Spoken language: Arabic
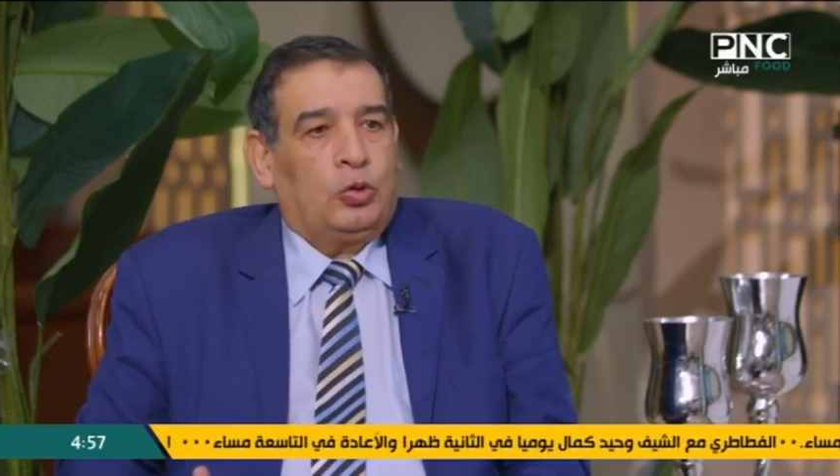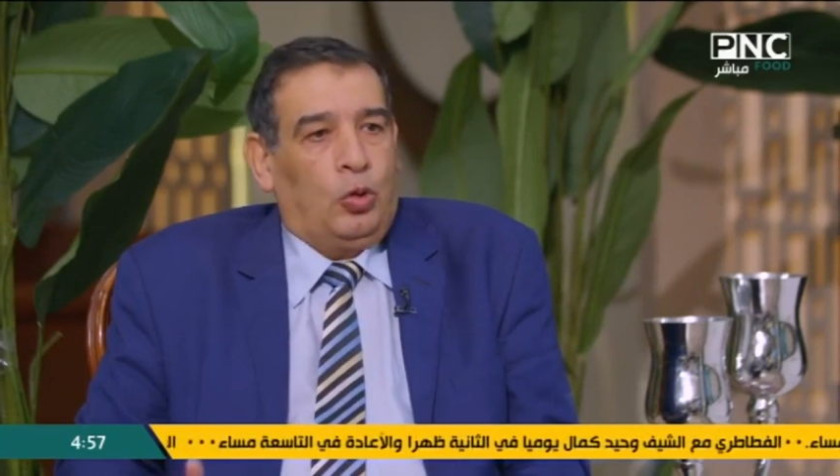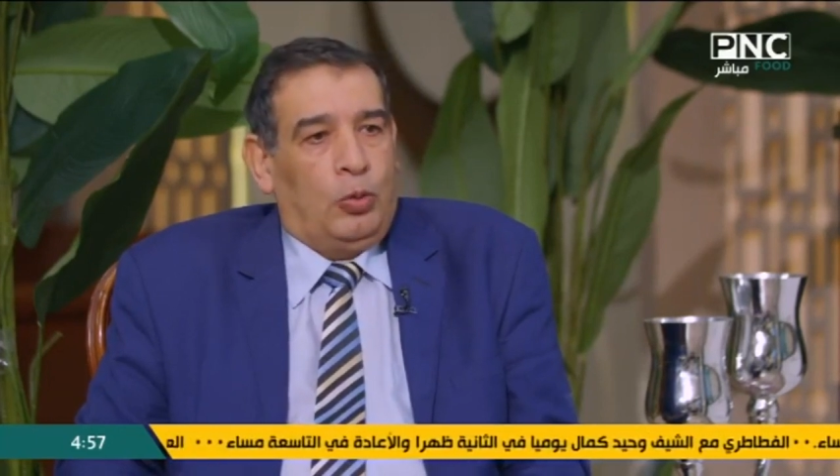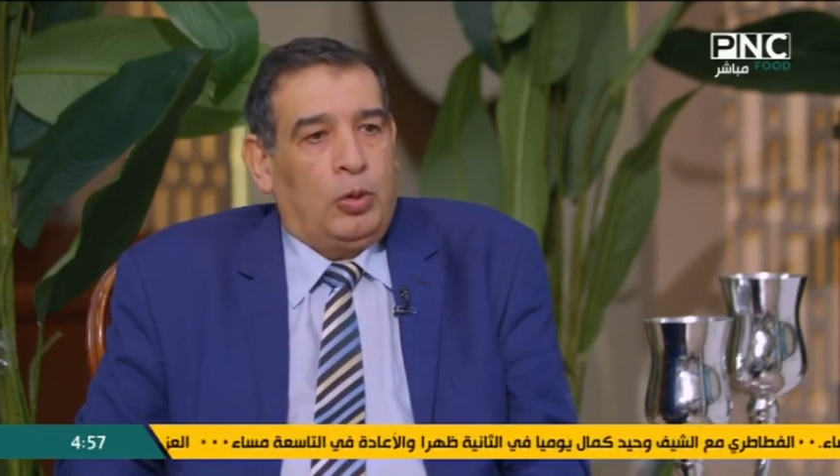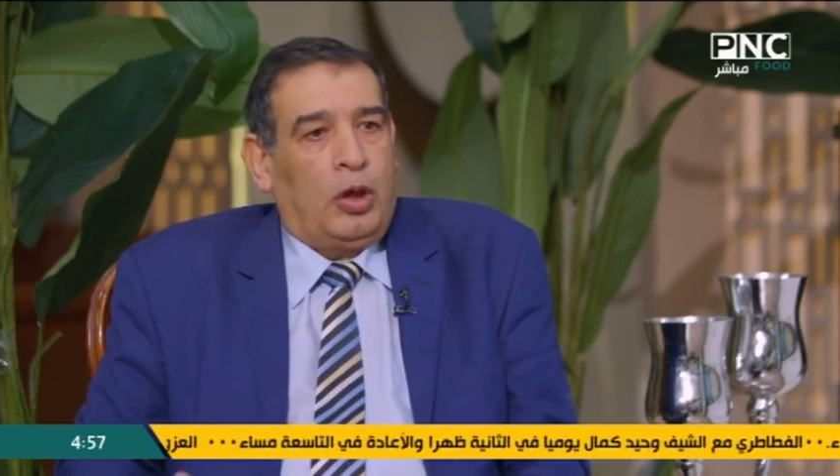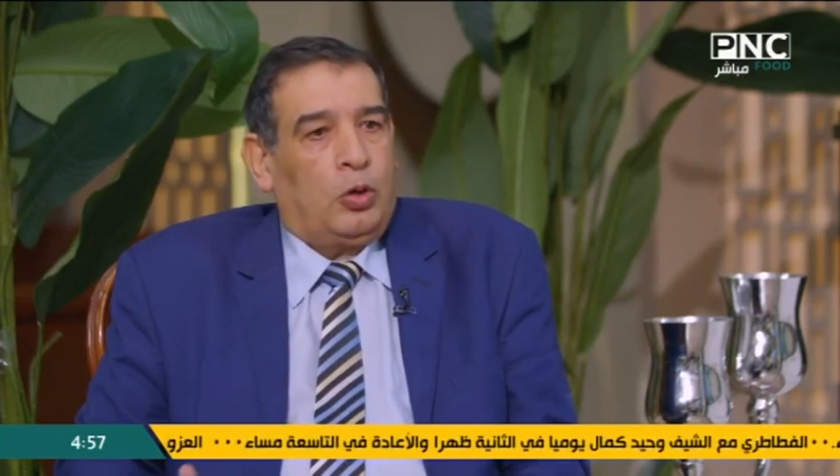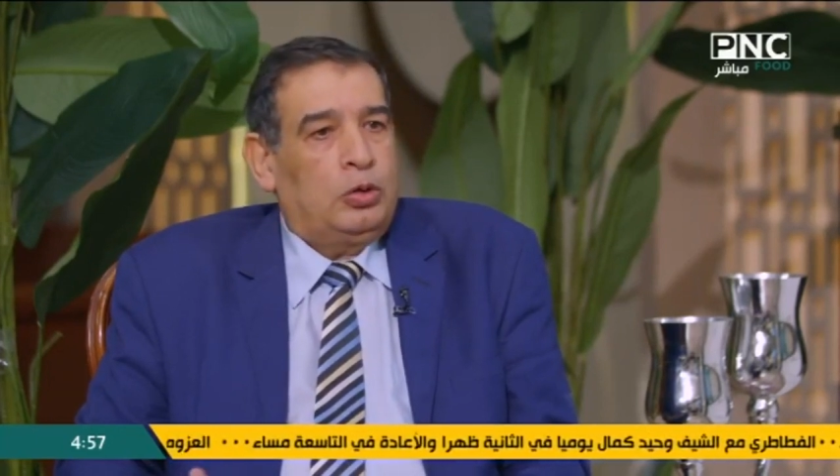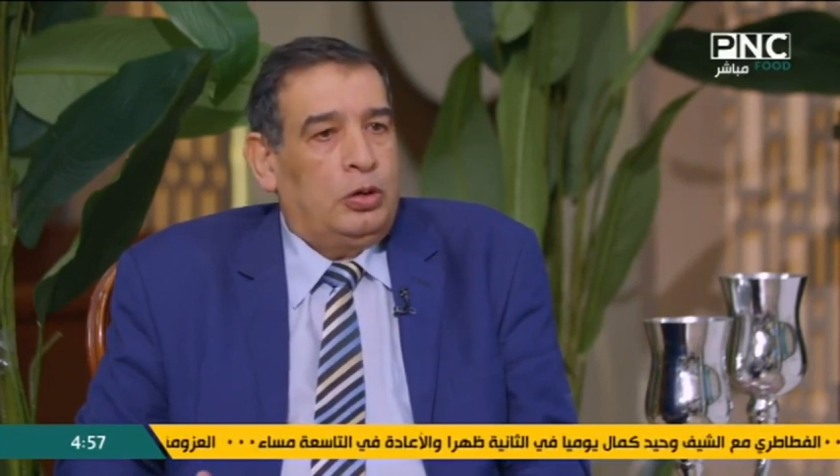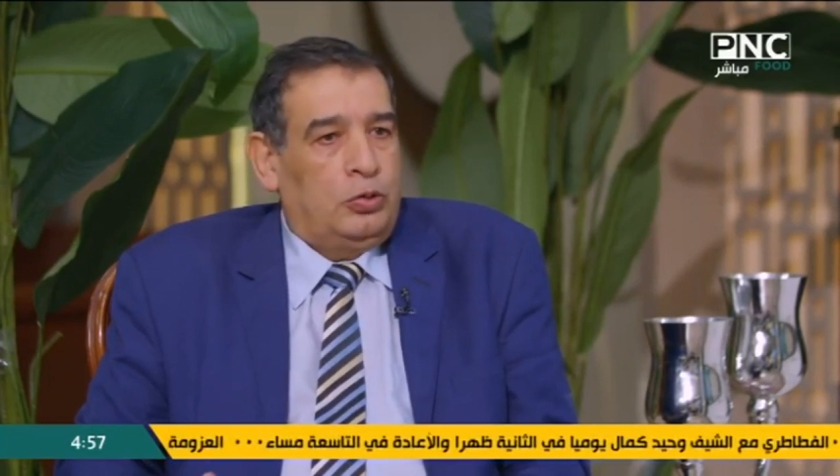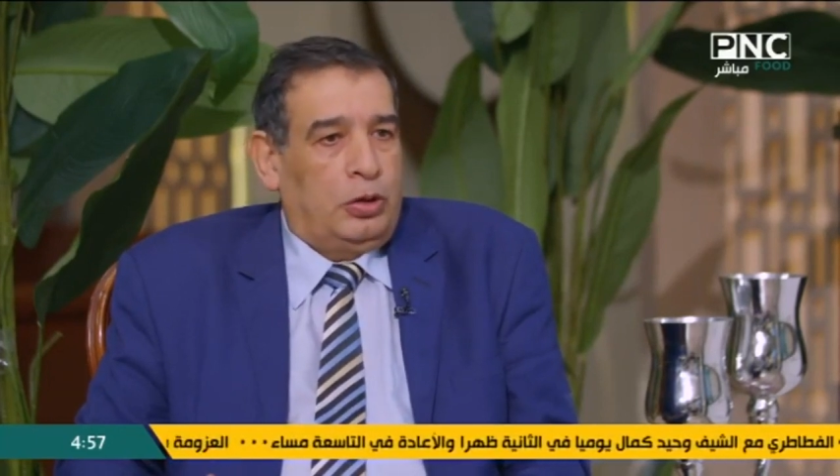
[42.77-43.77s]
طول عمره
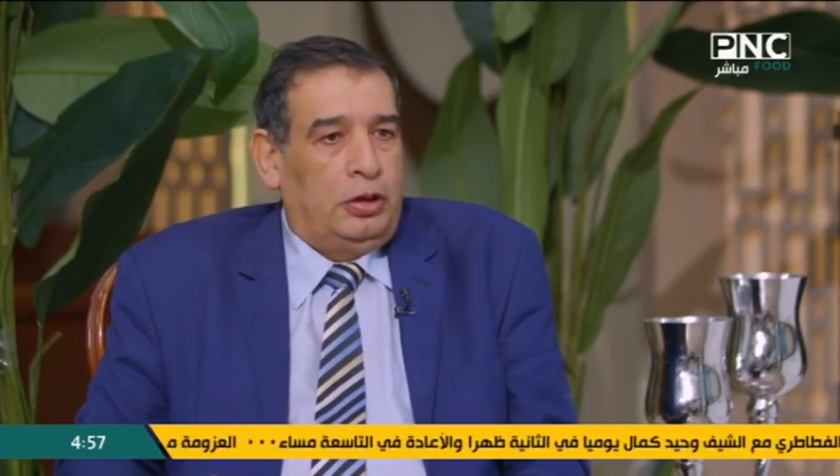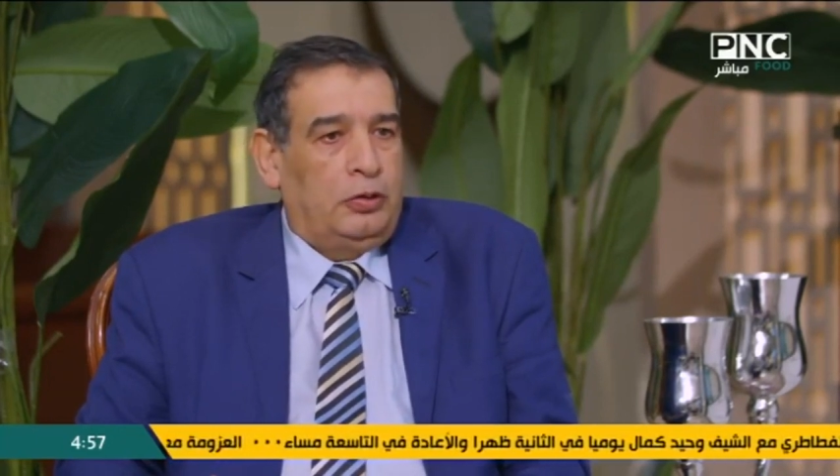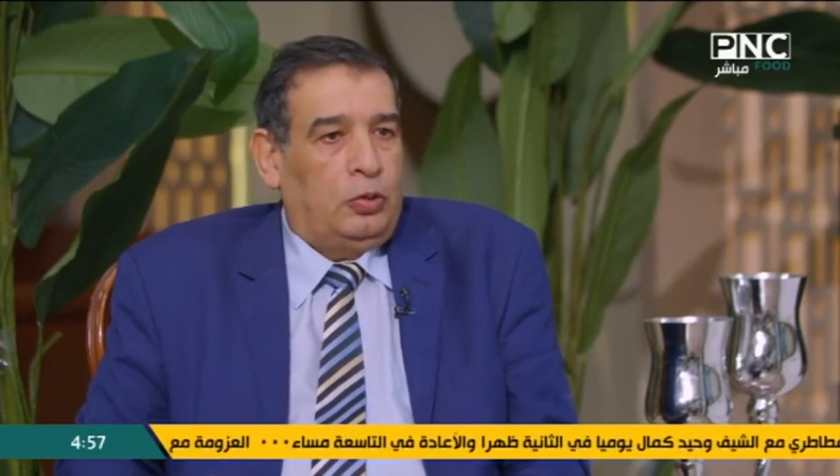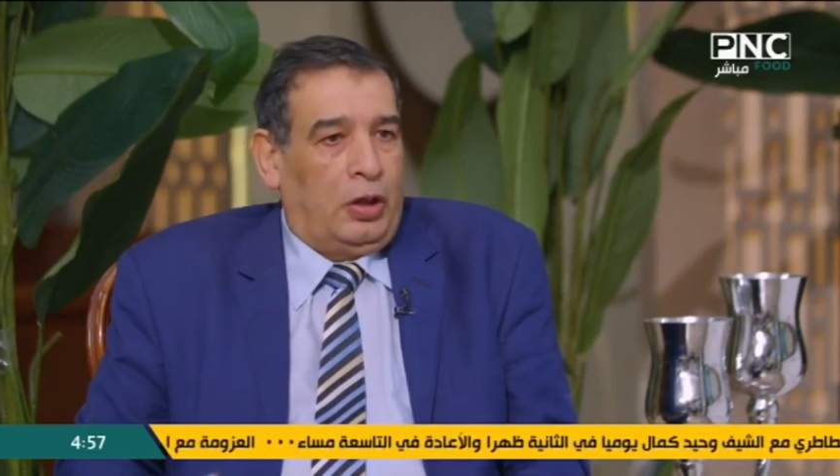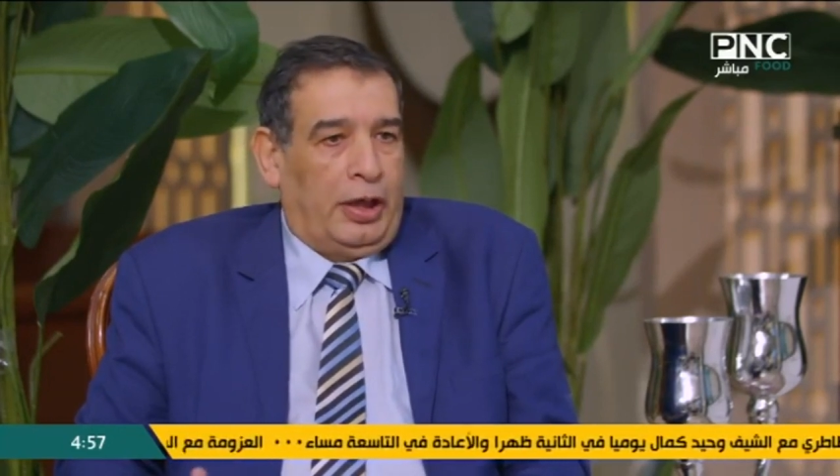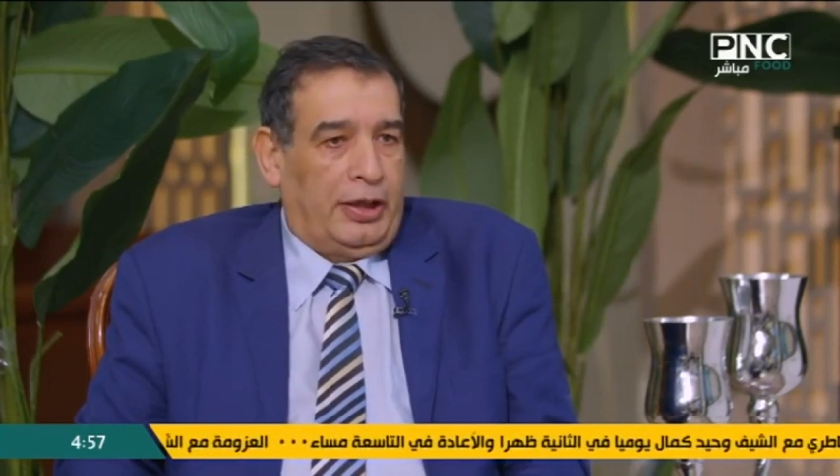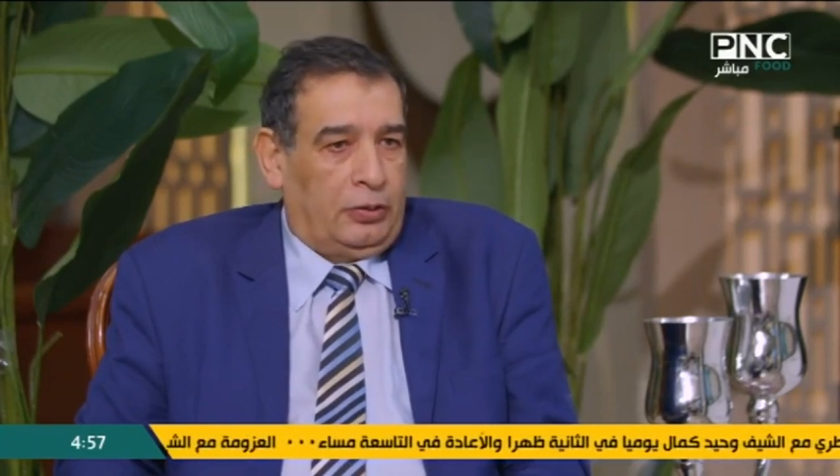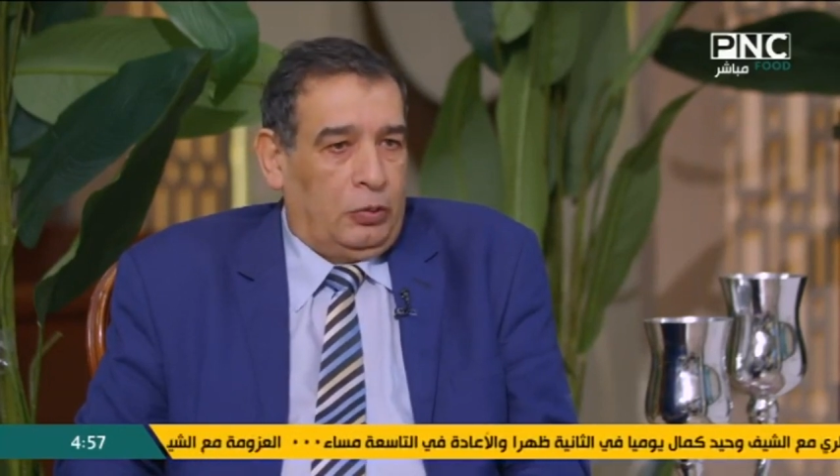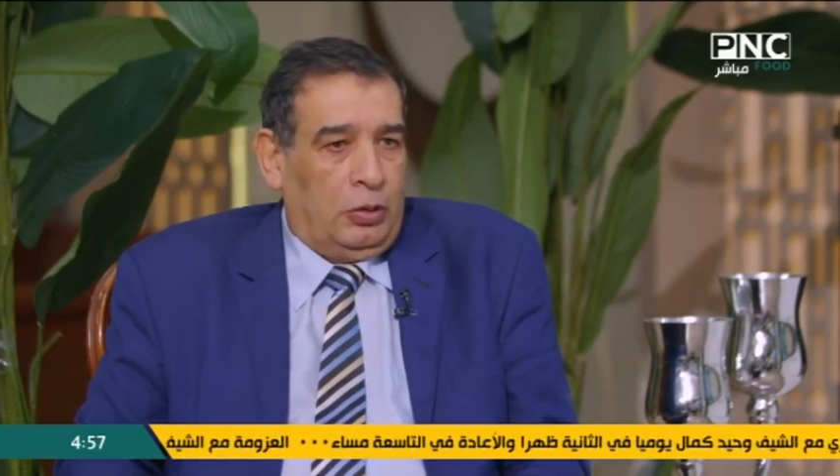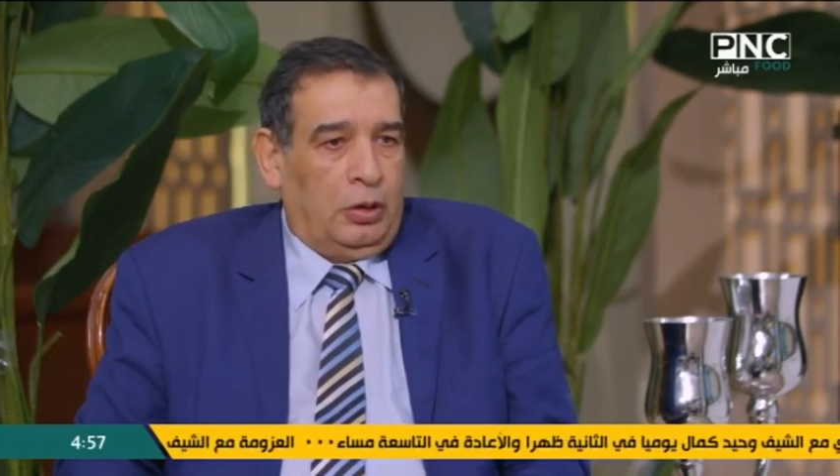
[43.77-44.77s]
ياخد انسولين طول
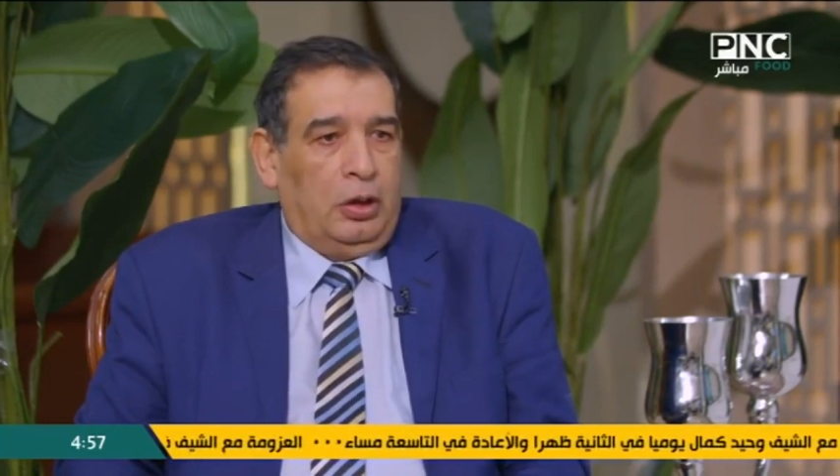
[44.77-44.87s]
حياته